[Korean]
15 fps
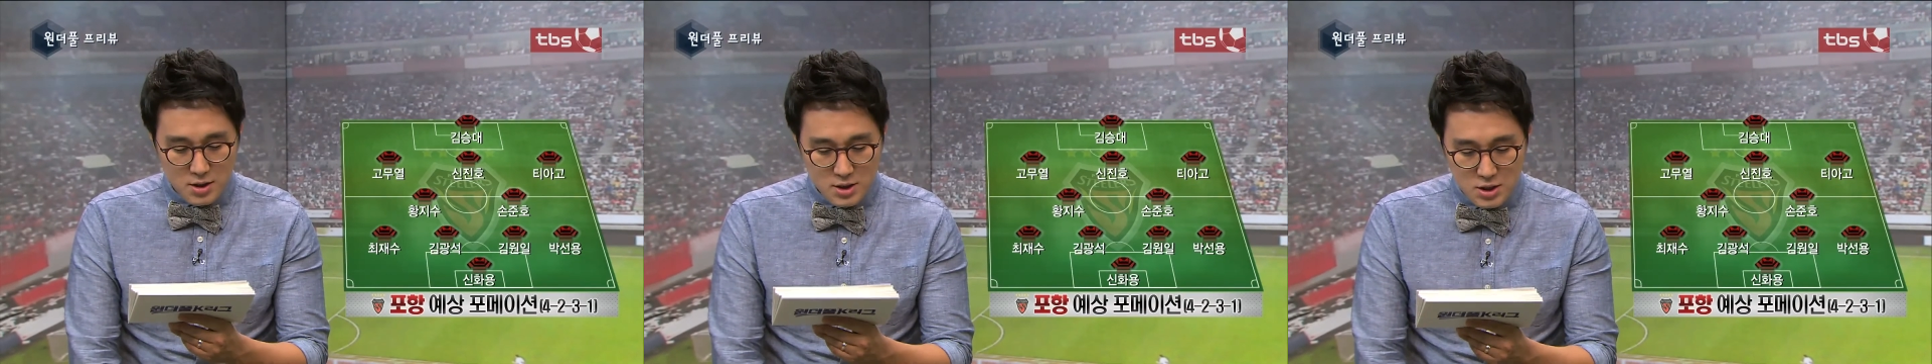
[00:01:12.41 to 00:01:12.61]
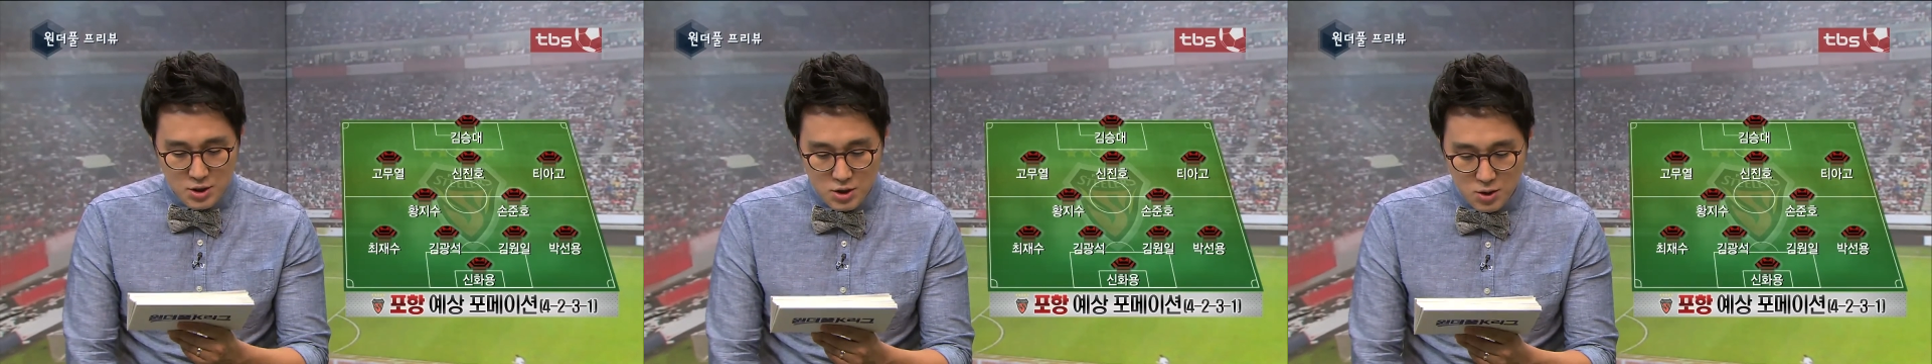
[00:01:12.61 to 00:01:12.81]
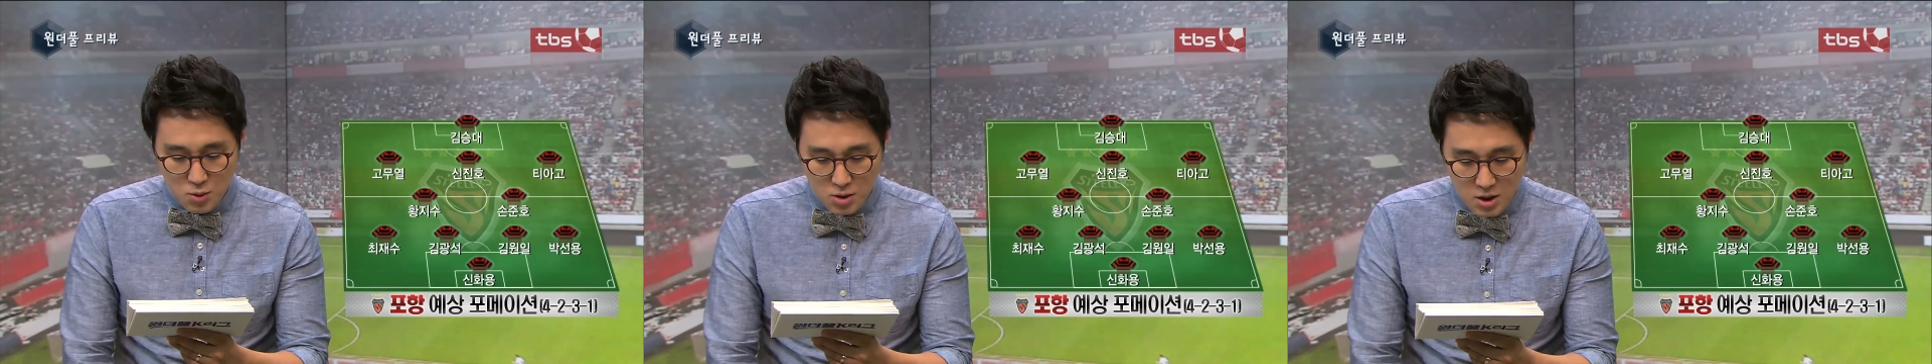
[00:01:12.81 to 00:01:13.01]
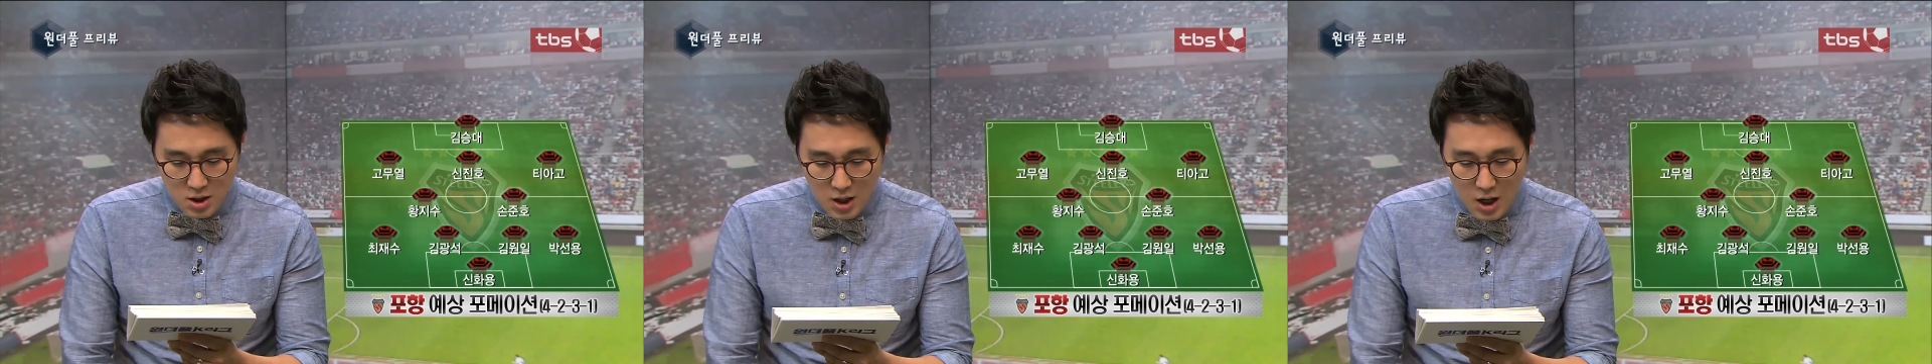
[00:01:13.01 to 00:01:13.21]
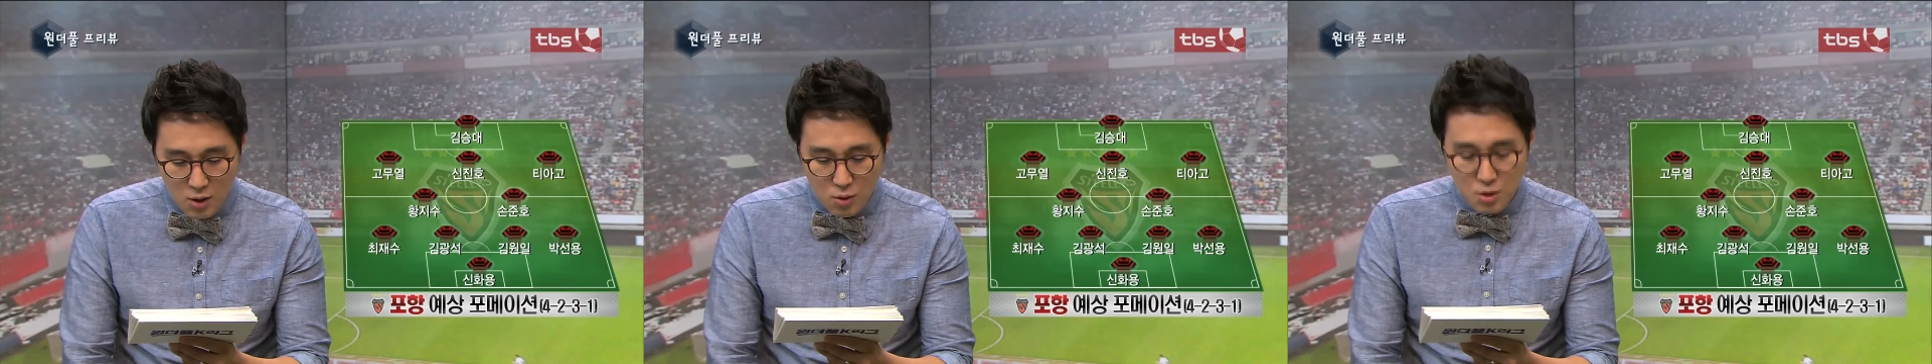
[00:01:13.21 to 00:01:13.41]
신진호,
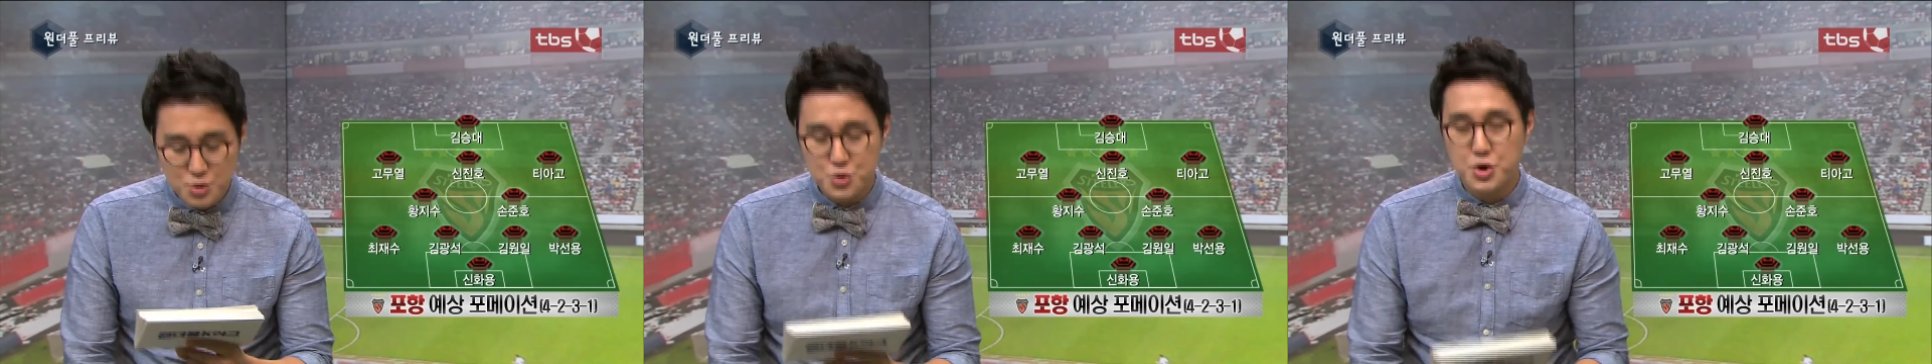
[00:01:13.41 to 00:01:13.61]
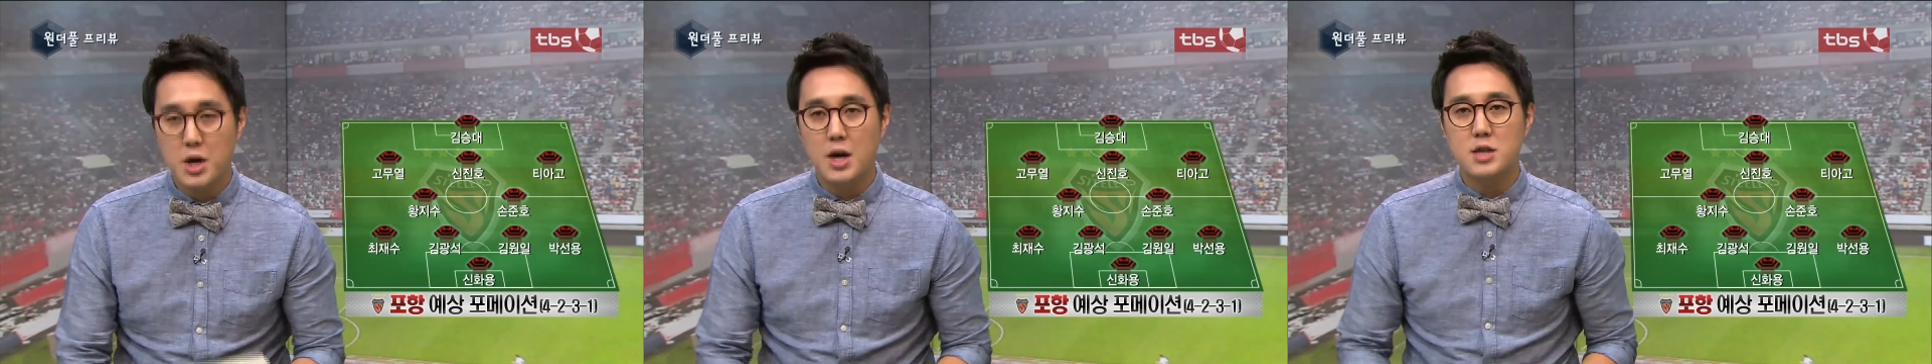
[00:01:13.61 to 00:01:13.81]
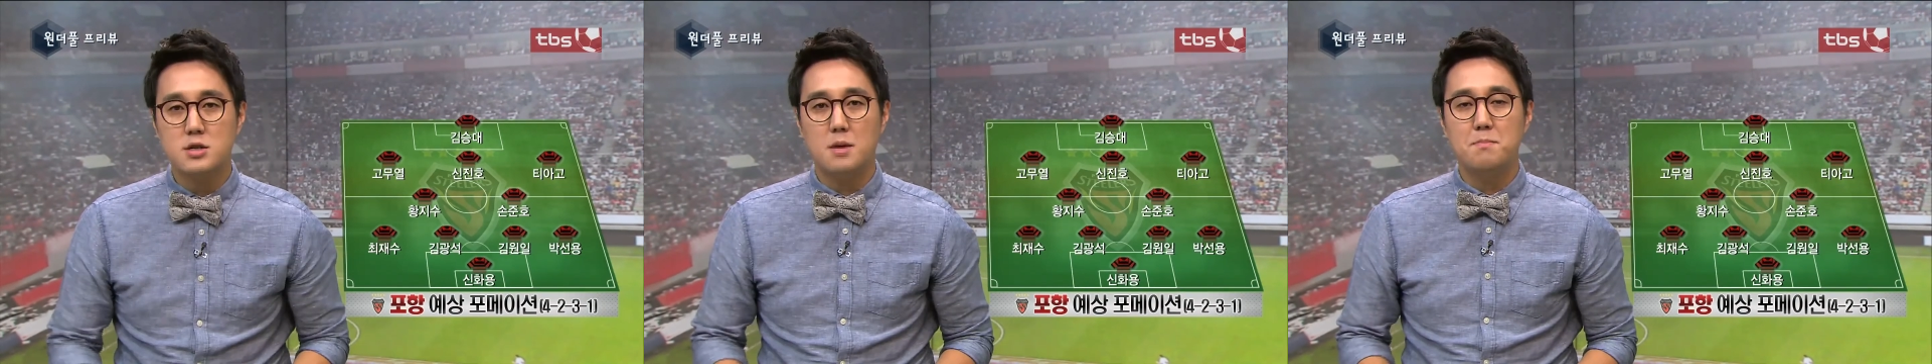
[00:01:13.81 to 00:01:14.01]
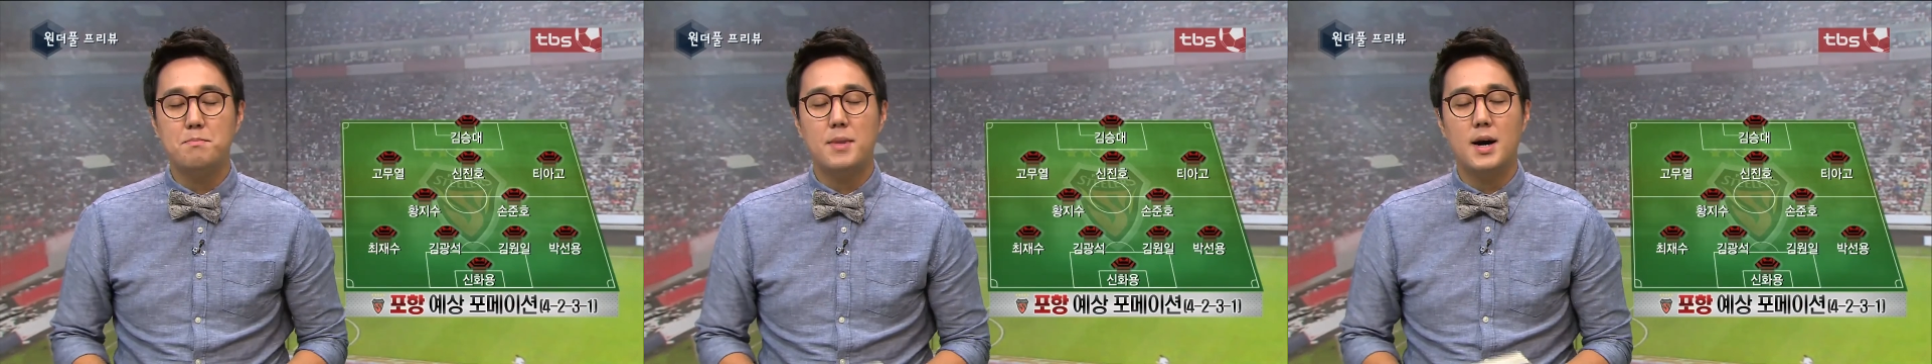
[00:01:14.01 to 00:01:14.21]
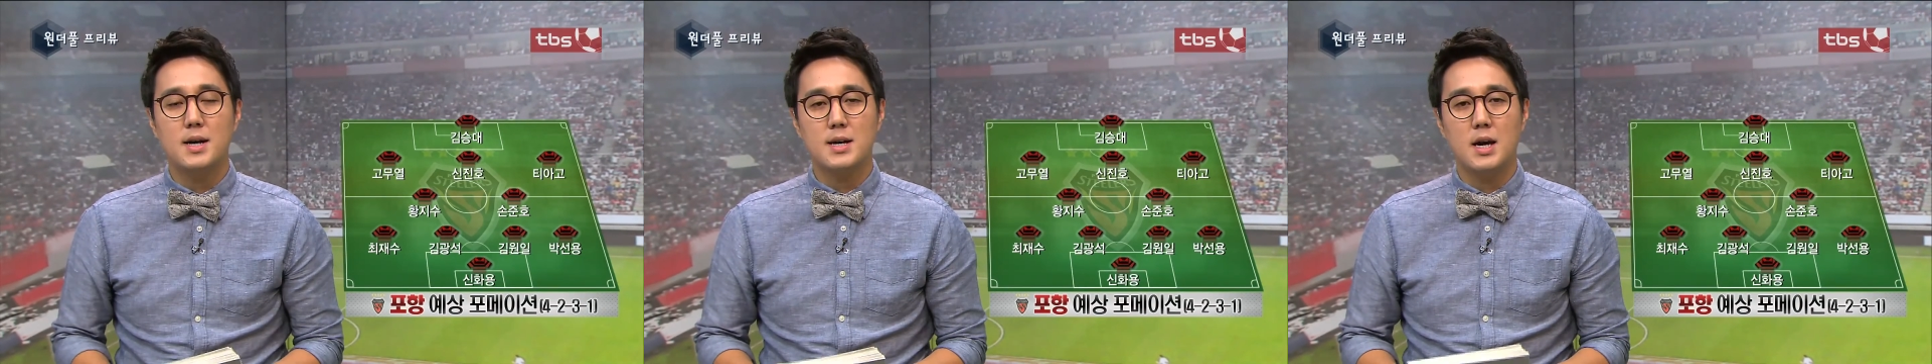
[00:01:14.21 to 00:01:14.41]
티하고
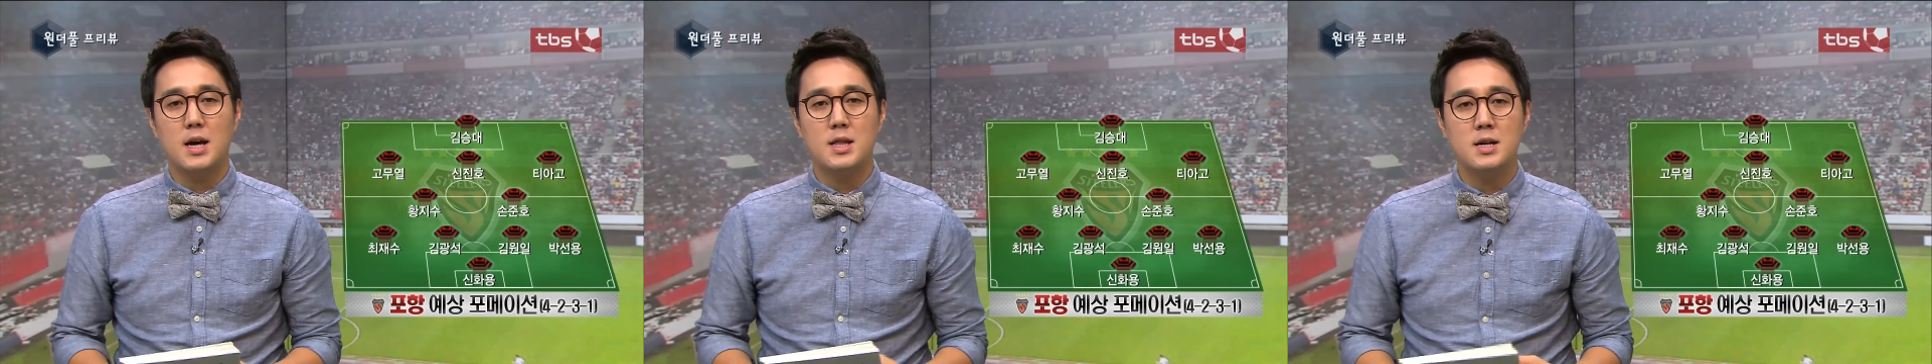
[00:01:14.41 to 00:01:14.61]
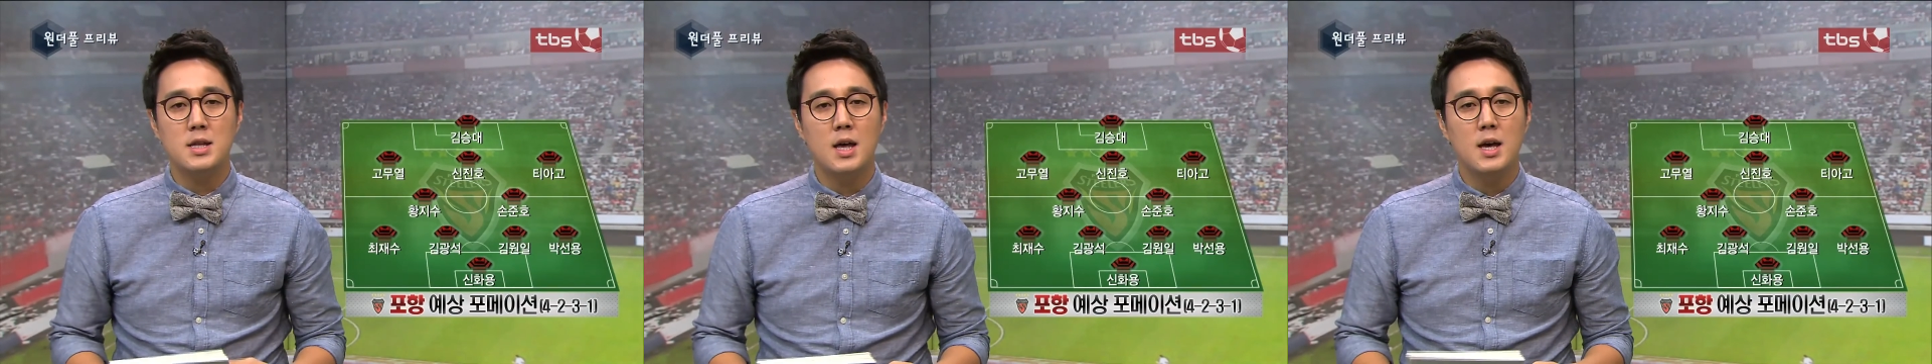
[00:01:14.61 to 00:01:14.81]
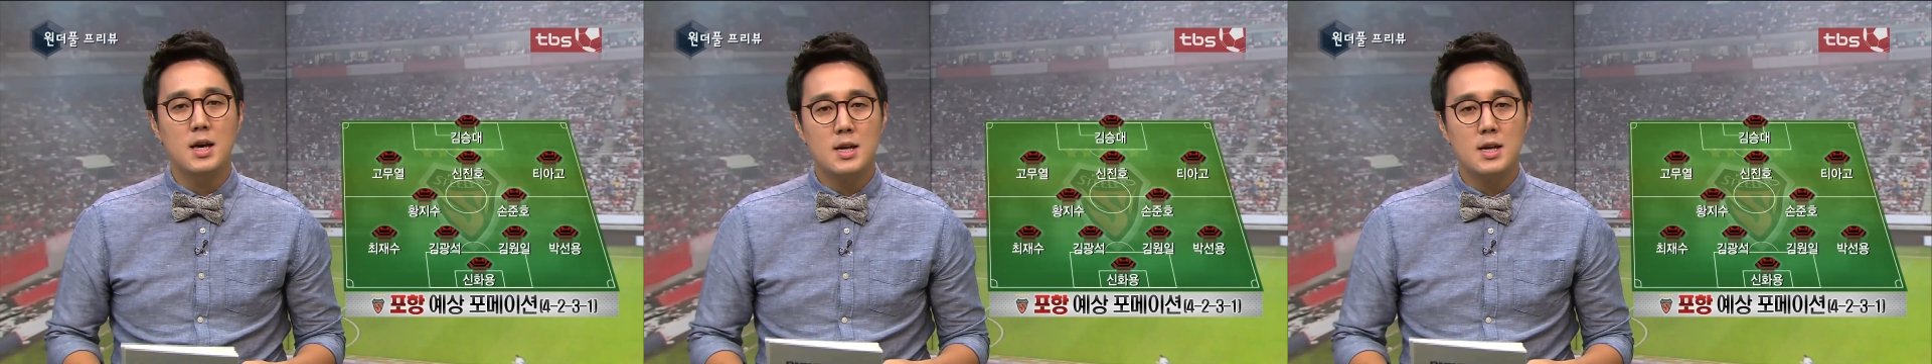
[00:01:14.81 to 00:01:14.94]
최전방에는